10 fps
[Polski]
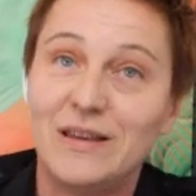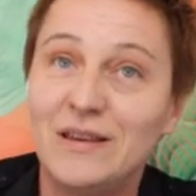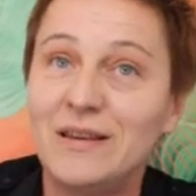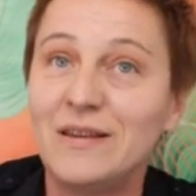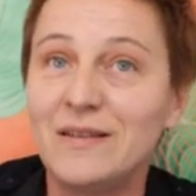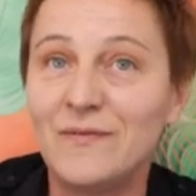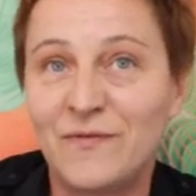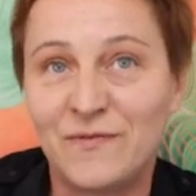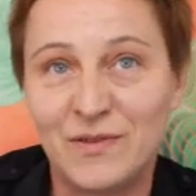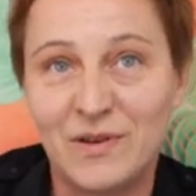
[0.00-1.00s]
I
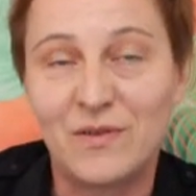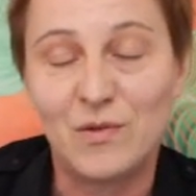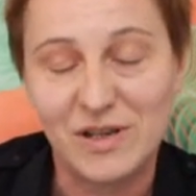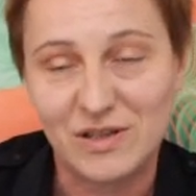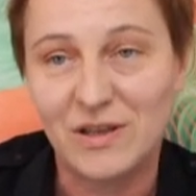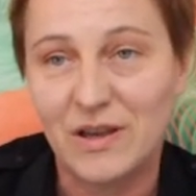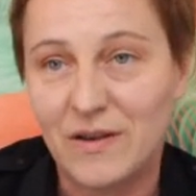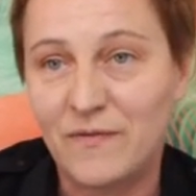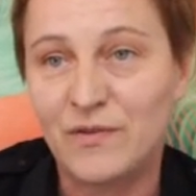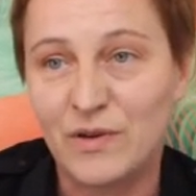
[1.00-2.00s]
w,
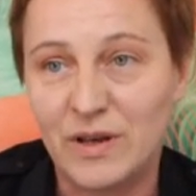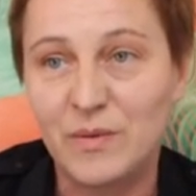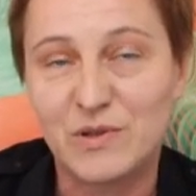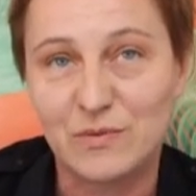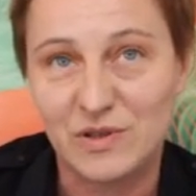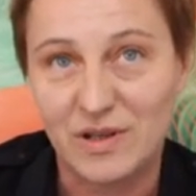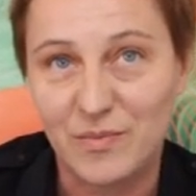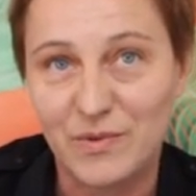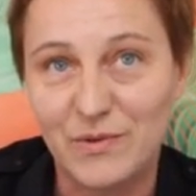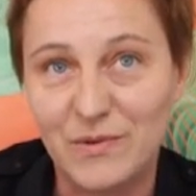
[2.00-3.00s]
właśnie w lipcu,
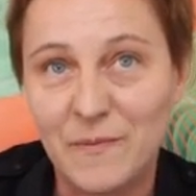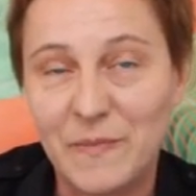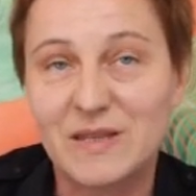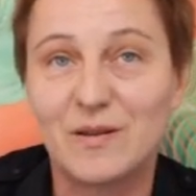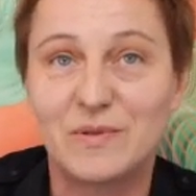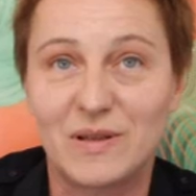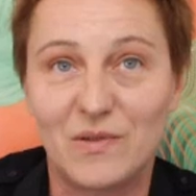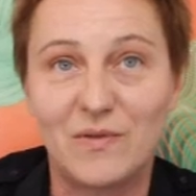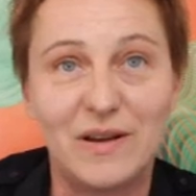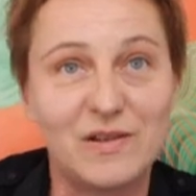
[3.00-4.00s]
sierpniu
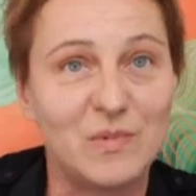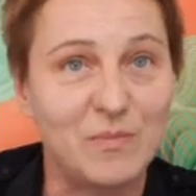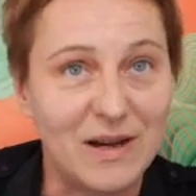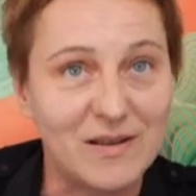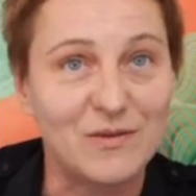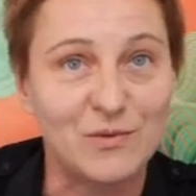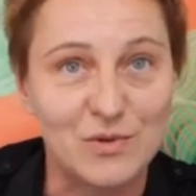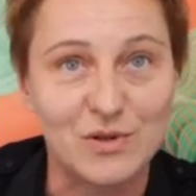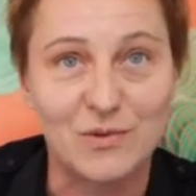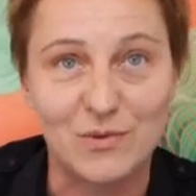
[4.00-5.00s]
zaobserwowaliśmy bardzo
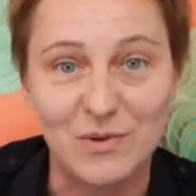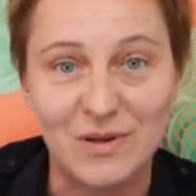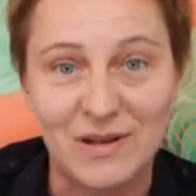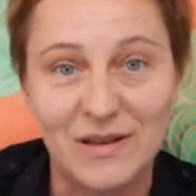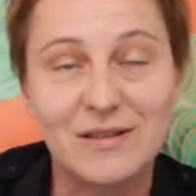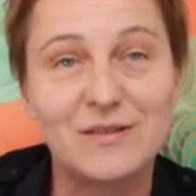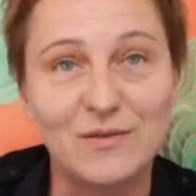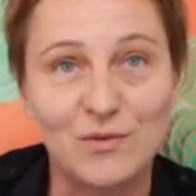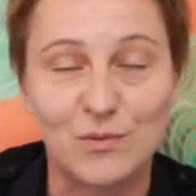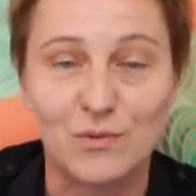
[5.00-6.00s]
duży ruch z
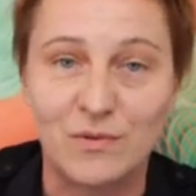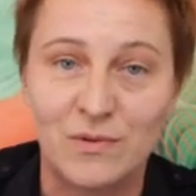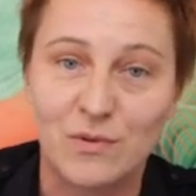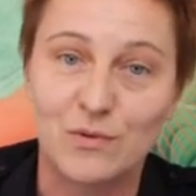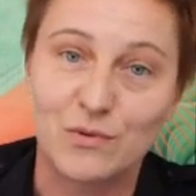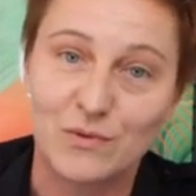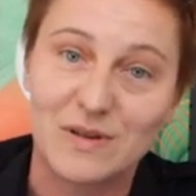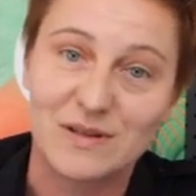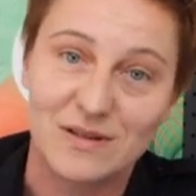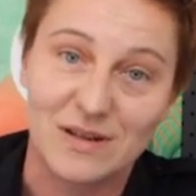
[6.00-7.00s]
tytułu ruchu
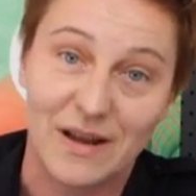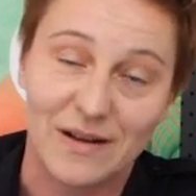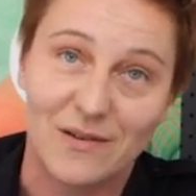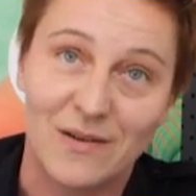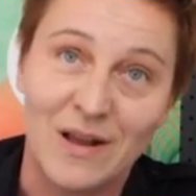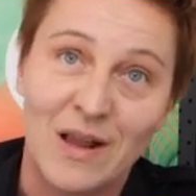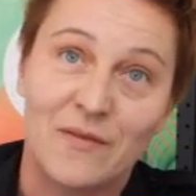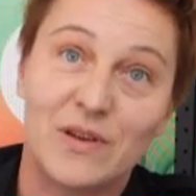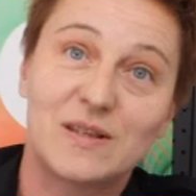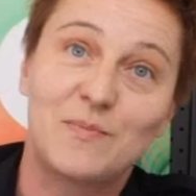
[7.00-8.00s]
turystycznego.
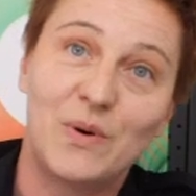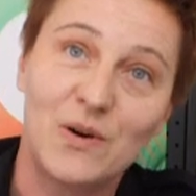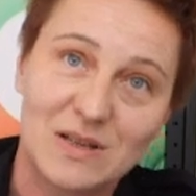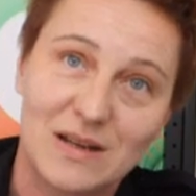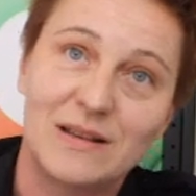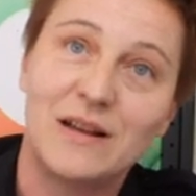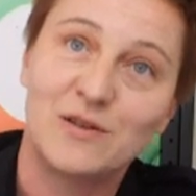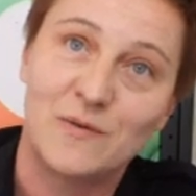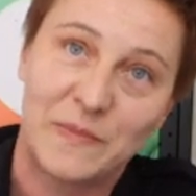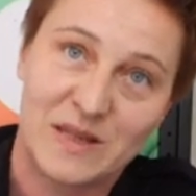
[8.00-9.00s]
Więc poza
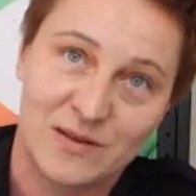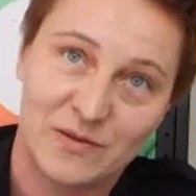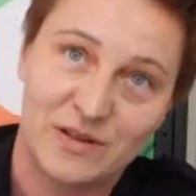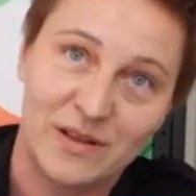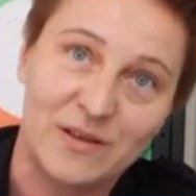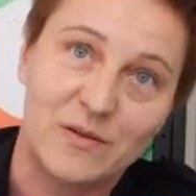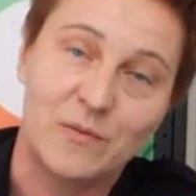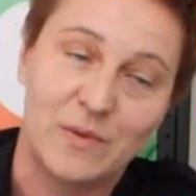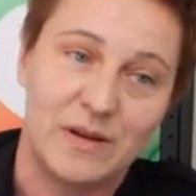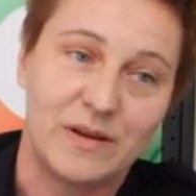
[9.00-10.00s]
naszą
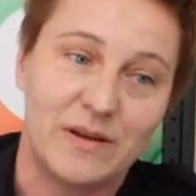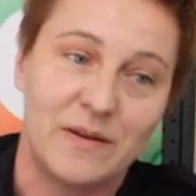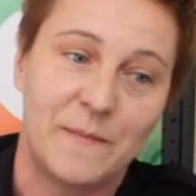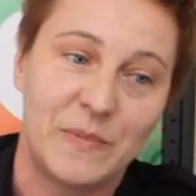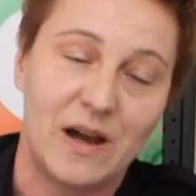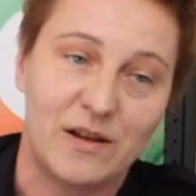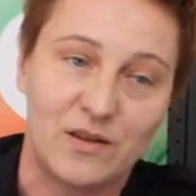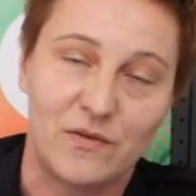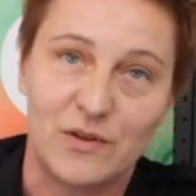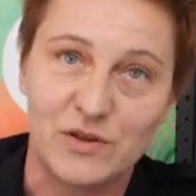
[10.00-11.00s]
codzienną e,
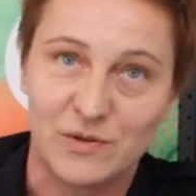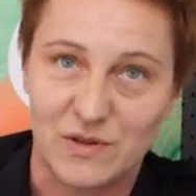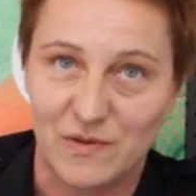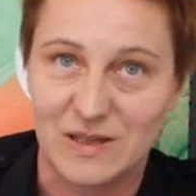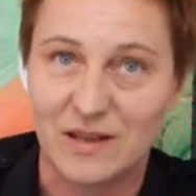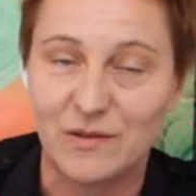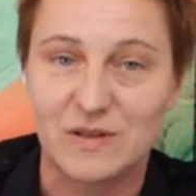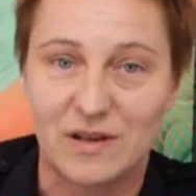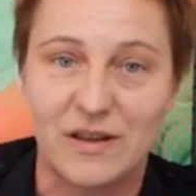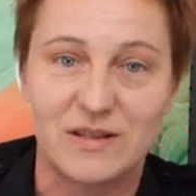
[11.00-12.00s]
aktywnością związaną
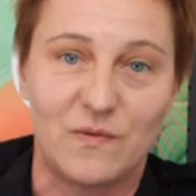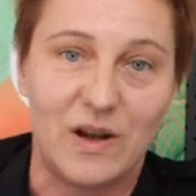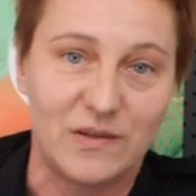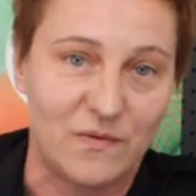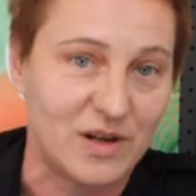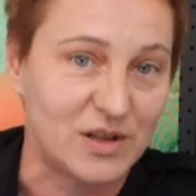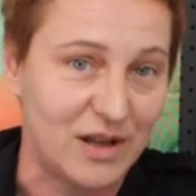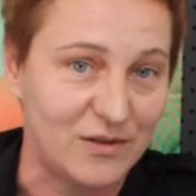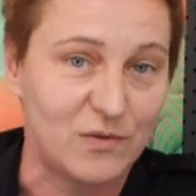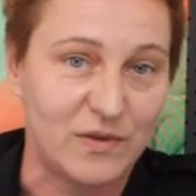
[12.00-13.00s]
z realizowaniem
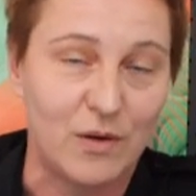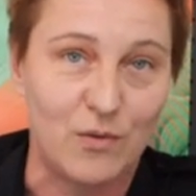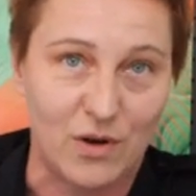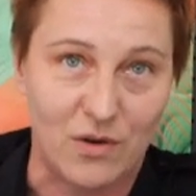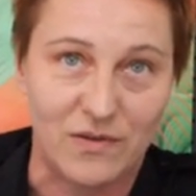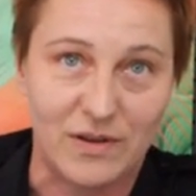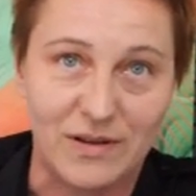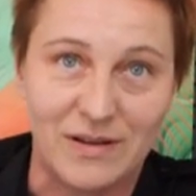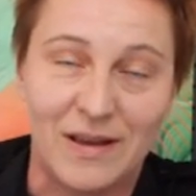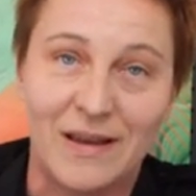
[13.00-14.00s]
warsztatów
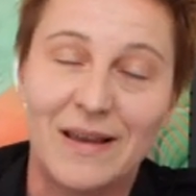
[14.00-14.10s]
naukowych,